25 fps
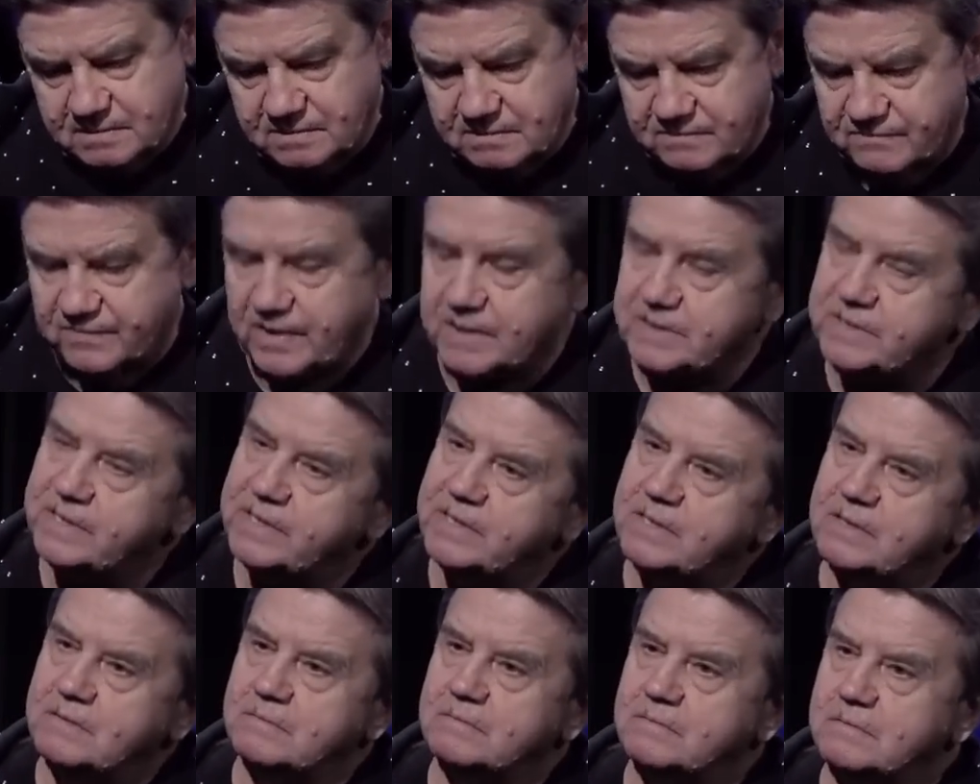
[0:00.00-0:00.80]

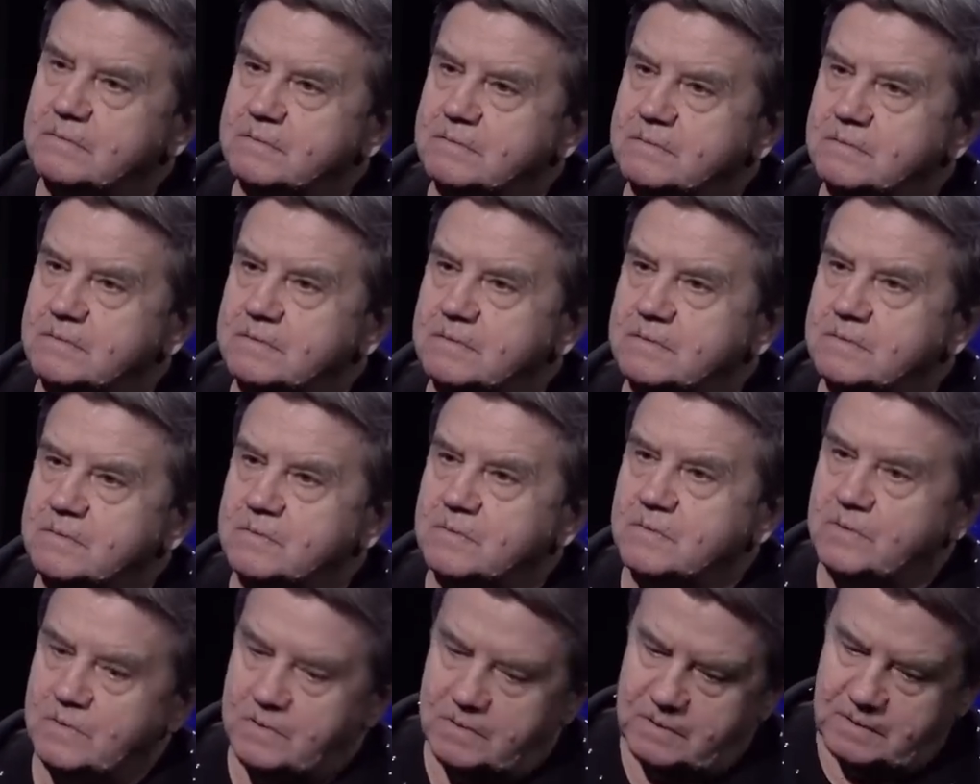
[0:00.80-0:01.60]
Венгрия,
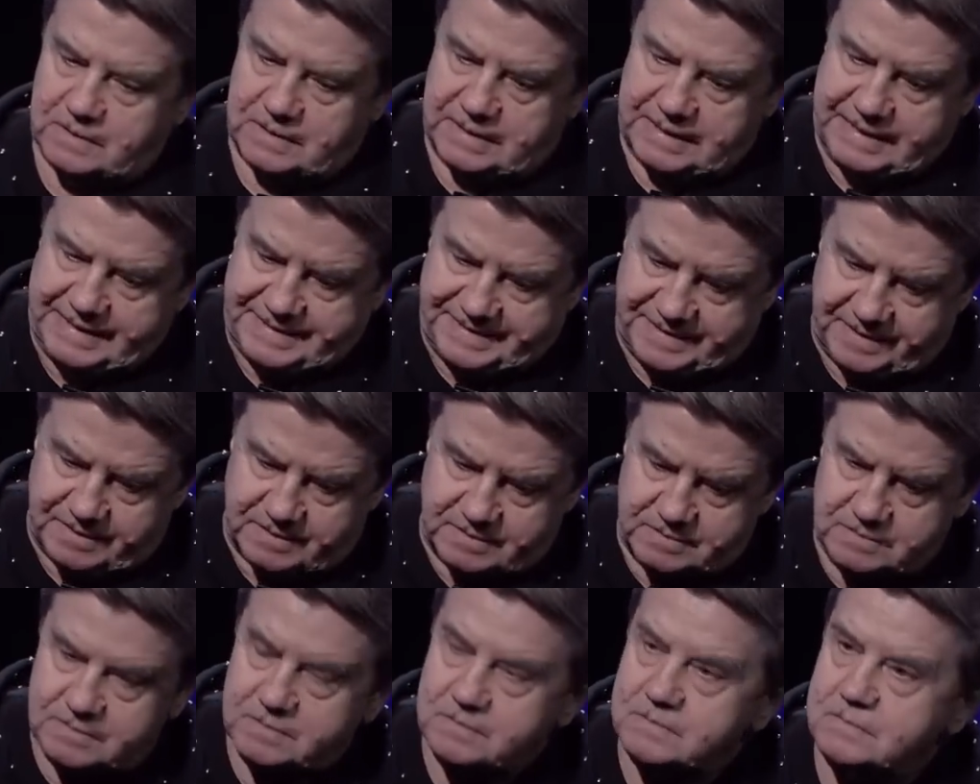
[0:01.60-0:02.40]

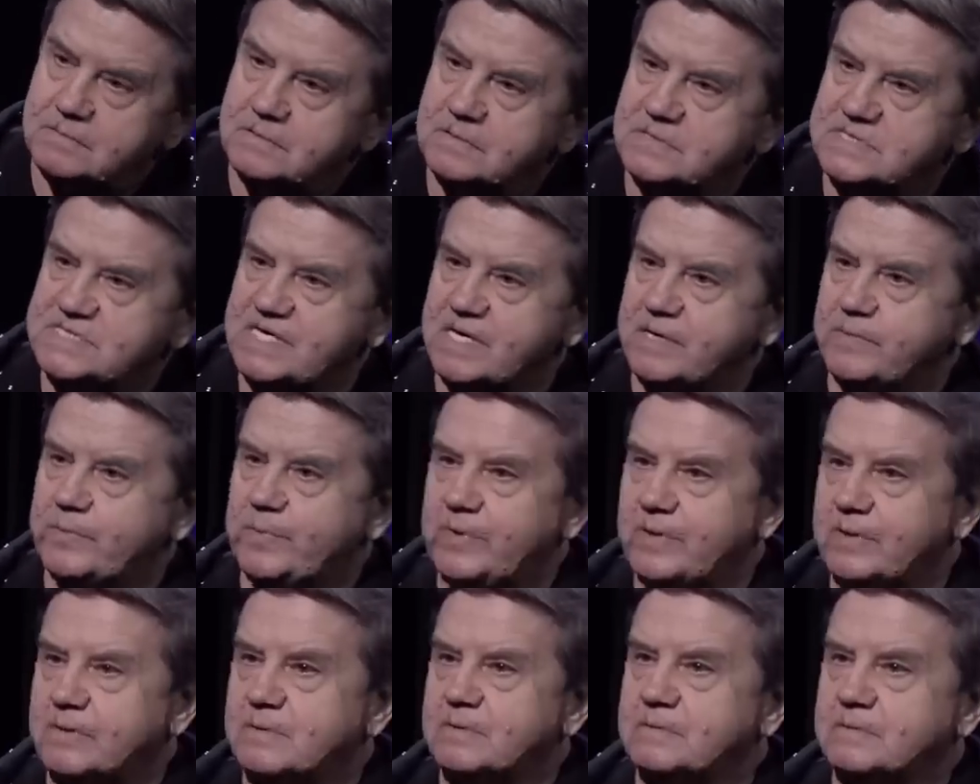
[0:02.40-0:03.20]
это
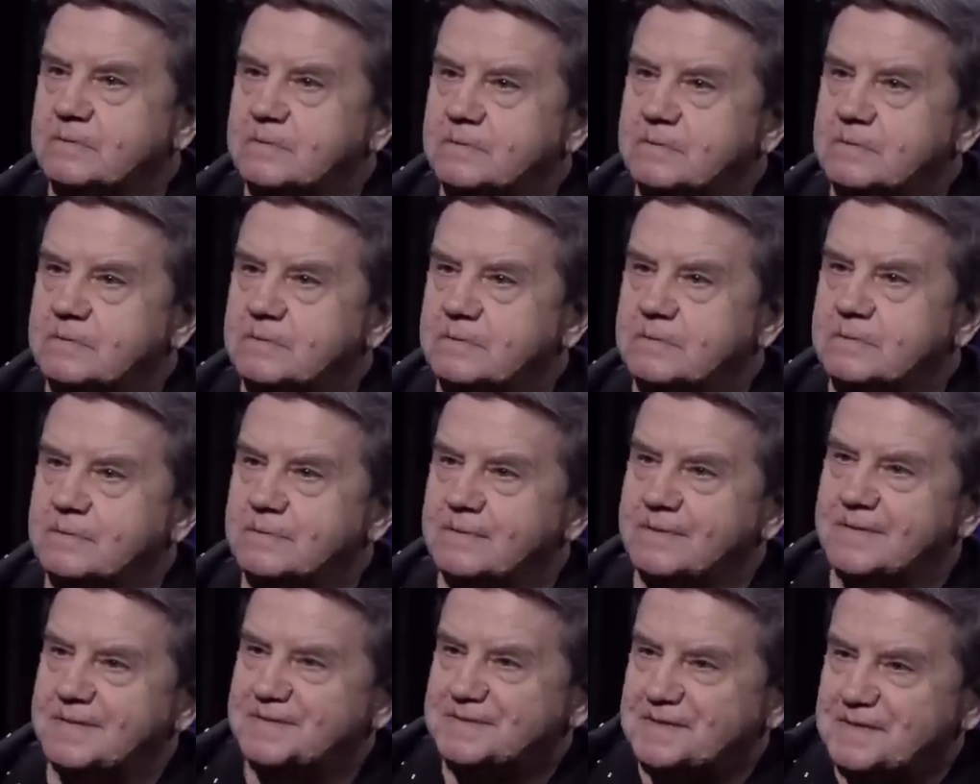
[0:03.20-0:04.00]
Сербия,
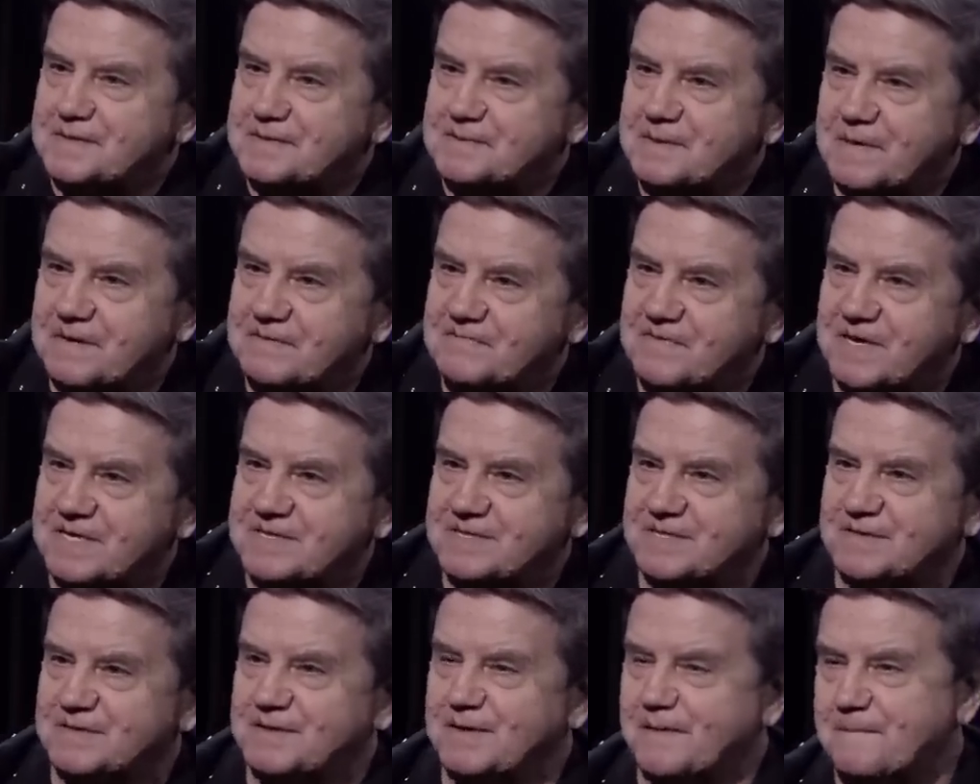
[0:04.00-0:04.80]
это
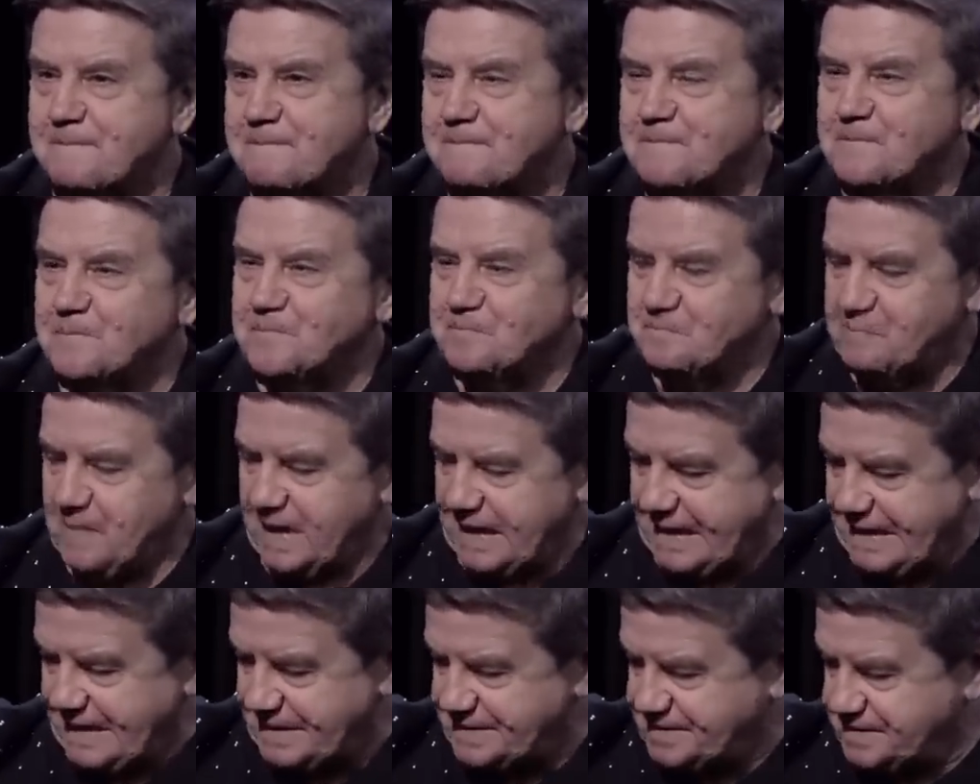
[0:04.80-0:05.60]
Хорватия,
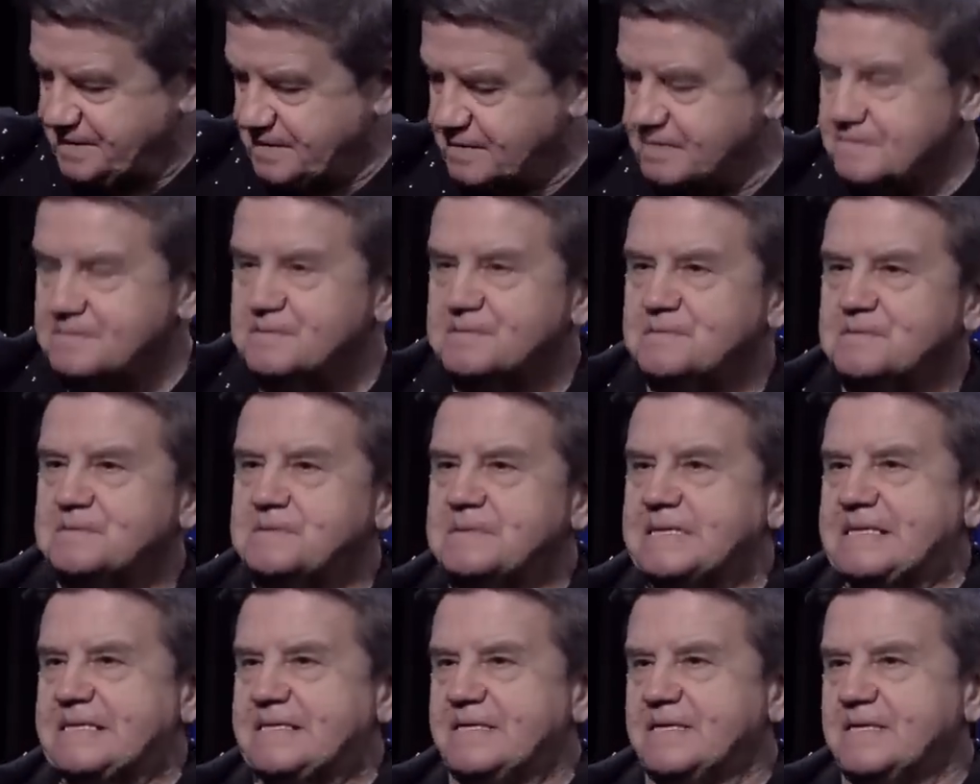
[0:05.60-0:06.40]
это
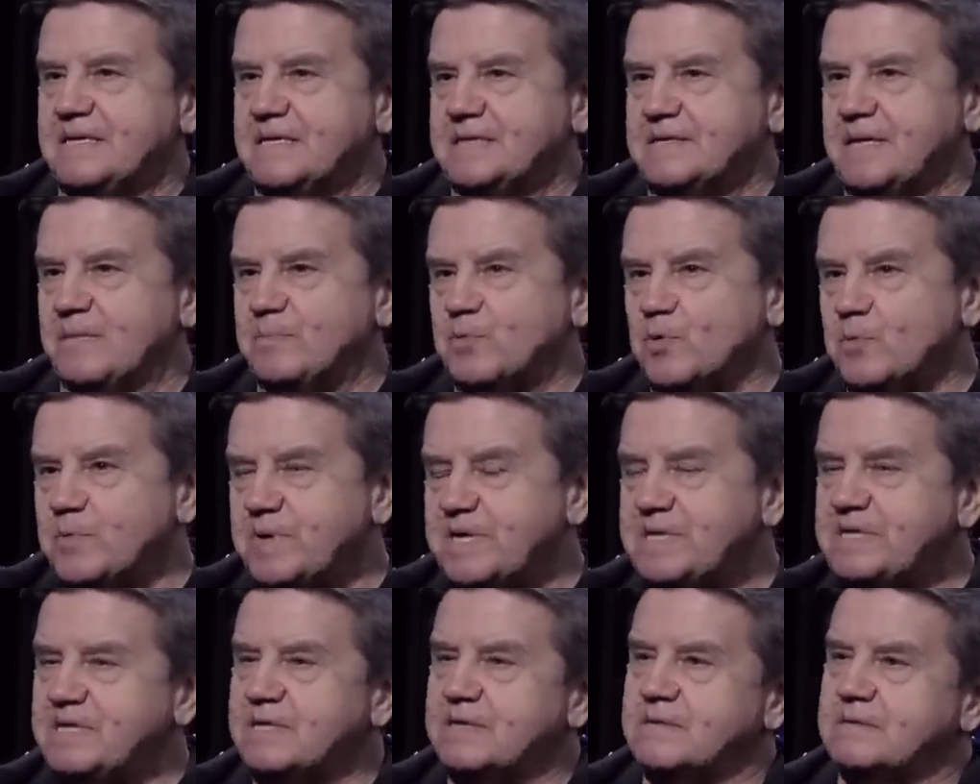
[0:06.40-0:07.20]
там,
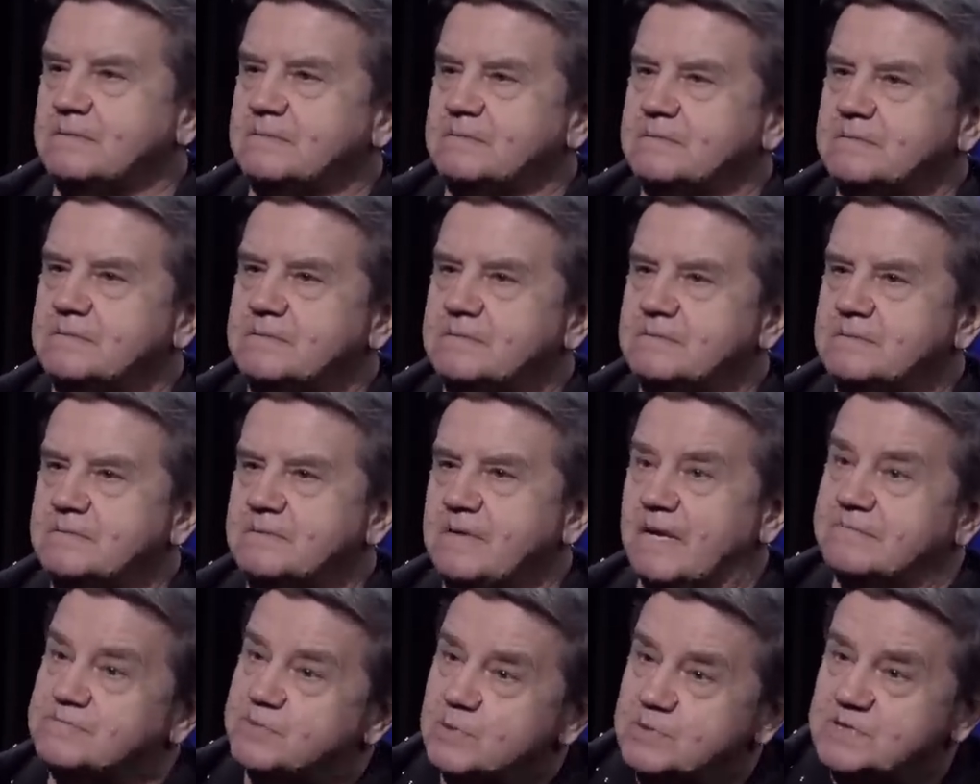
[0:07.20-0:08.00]
Румыния,
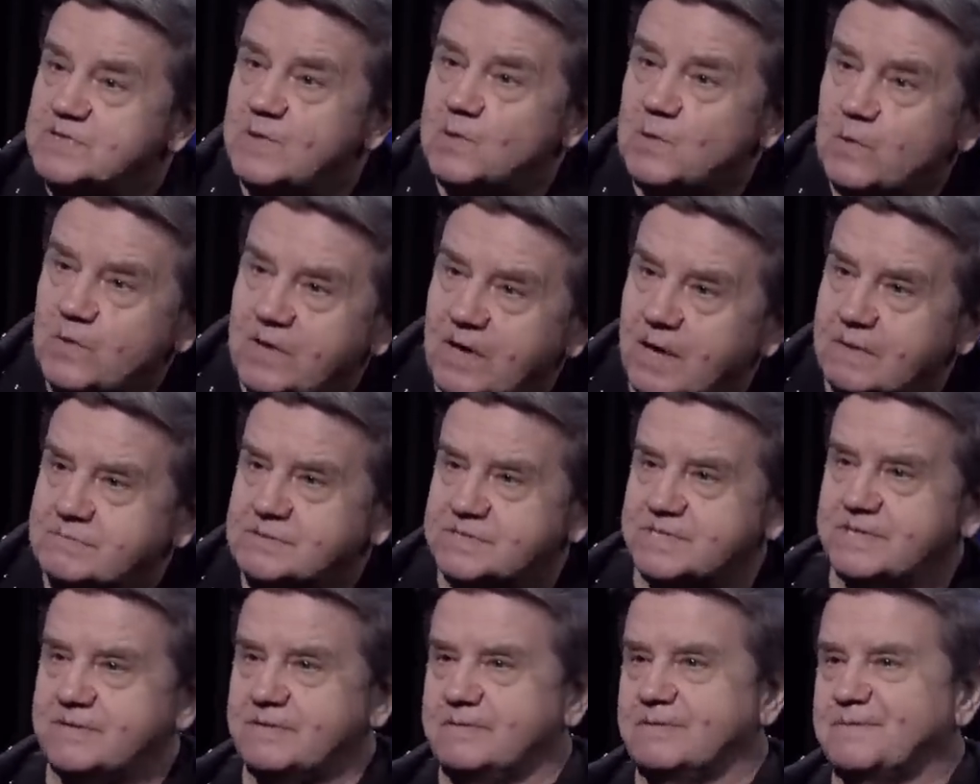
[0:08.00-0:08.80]
а все остальное
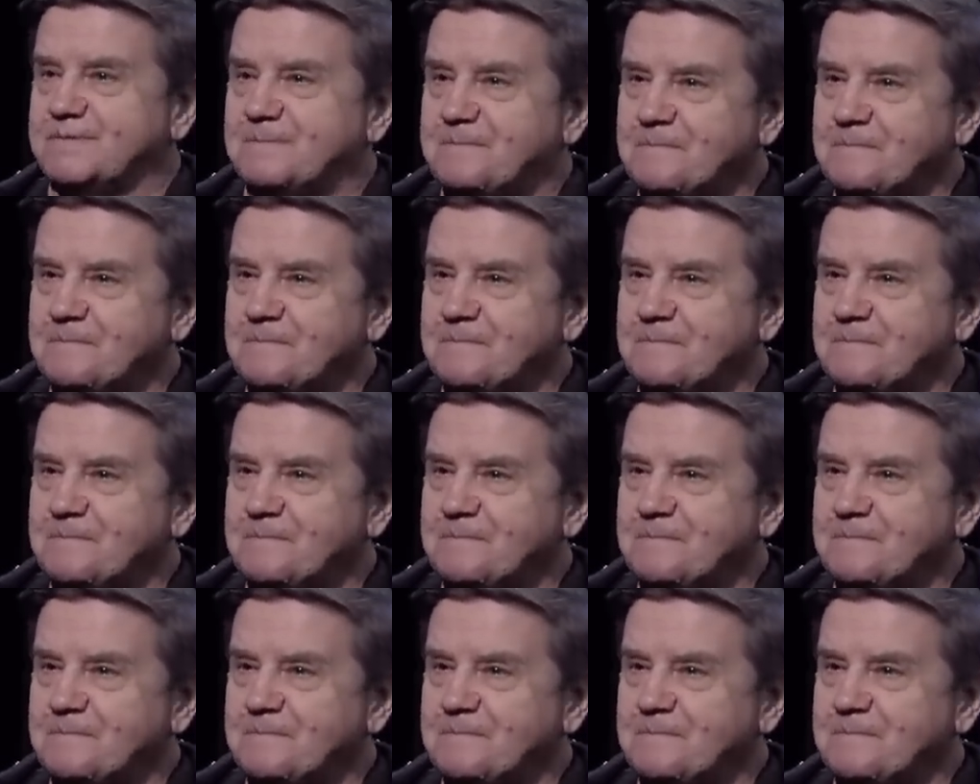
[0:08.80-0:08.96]
Австрия.